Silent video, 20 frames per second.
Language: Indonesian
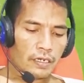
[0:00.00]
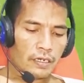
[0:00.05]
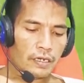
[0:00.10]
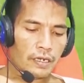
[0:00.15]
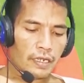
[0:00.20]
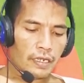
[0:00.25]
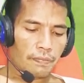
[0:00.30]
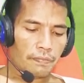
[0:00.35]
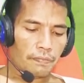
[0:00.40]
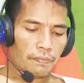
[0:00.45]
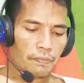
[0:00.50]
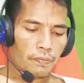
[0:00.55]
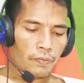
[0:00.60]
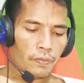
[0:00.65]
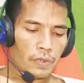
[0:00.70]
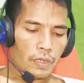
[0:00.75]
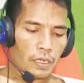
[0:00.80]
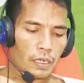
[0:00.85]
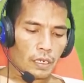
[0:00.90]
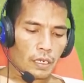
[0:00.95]
dip
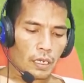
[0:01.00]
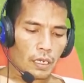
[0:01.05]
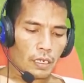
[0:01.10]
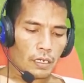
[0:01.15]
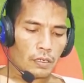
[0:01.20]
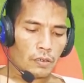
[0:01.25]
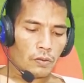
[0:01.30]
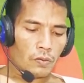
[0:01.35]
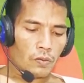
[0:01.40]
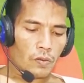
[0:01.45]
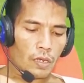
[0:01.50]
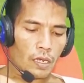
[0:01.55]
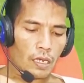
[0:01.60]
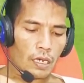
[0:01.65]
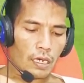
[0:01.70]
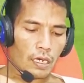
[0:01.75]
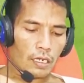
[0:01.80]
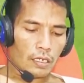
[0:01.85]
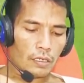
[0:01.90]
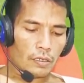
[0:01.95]
K2
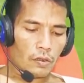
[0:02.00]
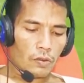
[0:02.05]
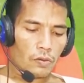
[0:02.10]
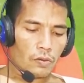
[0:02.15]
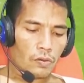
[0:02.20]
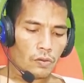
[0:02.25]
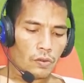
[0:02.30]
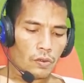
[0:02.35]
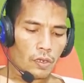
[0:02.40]
atau